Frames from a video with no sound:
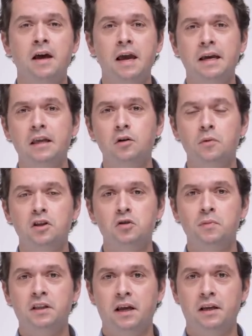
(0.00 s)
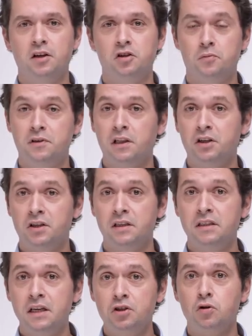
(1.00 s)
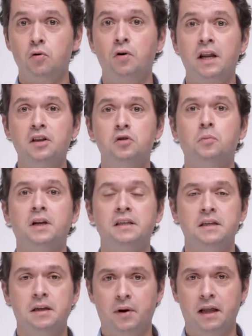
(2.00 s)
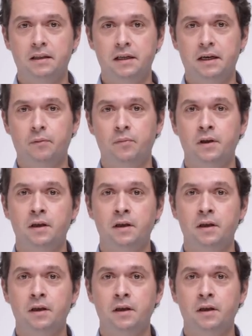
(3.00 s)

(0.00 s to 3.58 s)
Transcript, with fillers: em cada uma das matérias, especialistas estes com grande experiência na prática.